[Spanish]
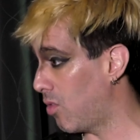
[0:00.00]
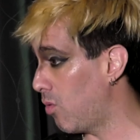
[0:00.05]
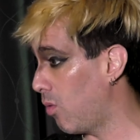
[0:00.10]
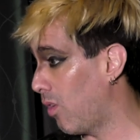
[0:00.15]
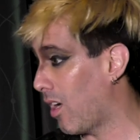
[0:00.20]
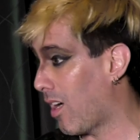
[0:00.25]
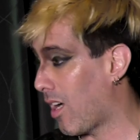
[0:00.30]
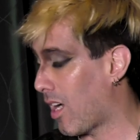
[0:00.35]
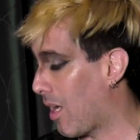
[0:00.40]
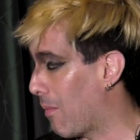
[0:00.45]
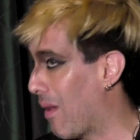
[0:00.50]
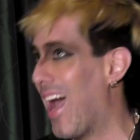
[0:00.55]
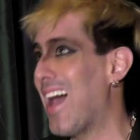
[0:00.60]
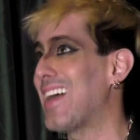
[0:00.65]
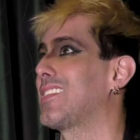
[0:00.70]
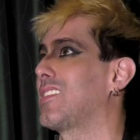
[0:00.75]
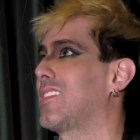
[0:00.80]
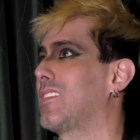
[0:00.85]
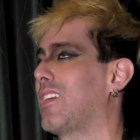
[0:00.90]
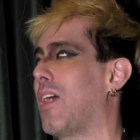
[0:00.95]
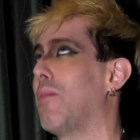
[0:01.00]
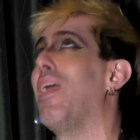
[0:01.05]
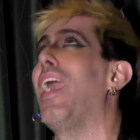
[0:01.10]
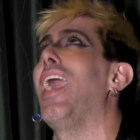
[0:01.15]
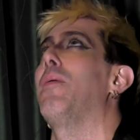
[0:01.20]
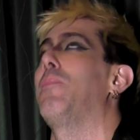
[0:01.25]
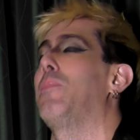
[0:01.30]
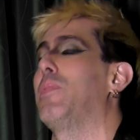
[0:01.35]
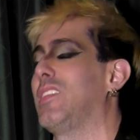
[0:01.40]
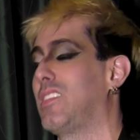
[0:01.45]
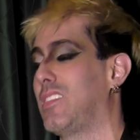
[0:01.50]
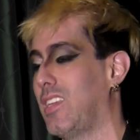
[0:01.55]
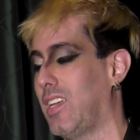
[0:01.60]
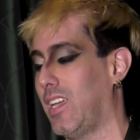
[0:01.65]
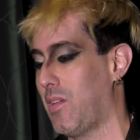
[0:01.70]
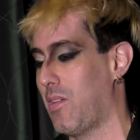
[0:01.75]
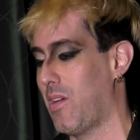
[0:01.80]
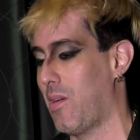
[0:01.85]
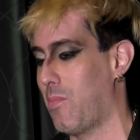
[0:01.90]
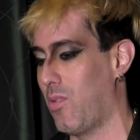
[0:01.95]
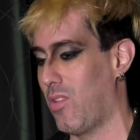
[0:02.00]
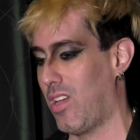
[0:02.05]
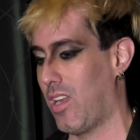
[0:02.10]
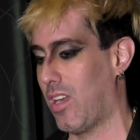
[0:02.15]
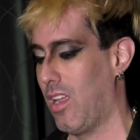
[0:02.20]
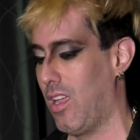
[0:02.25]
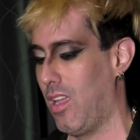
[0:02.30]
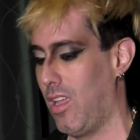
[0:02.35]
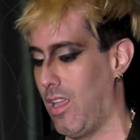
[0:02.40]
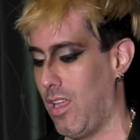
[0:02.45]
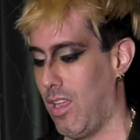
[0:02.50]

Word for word: Nunca, jamás, jamás pensé que iba a poder